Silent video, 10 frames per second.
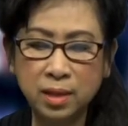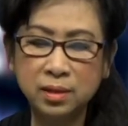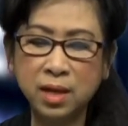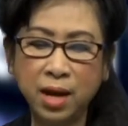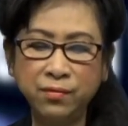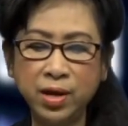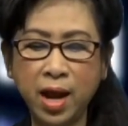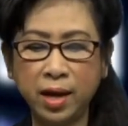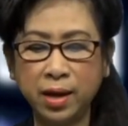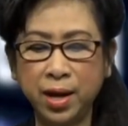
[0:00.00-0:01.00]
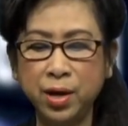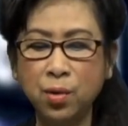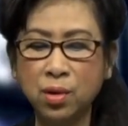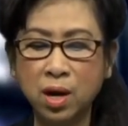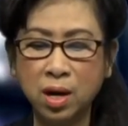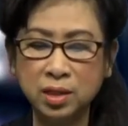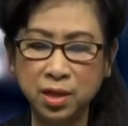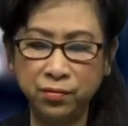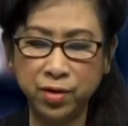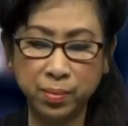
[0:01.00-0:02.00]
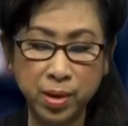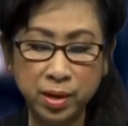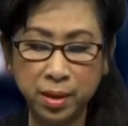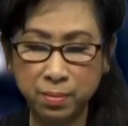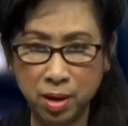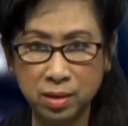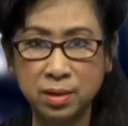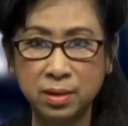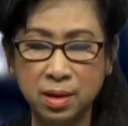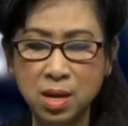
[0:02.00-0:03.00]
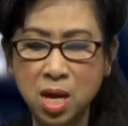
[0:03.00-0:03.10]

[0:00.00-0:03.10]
dự án vĩ đại này đầu cơ trên việc Miến Điện mở cửa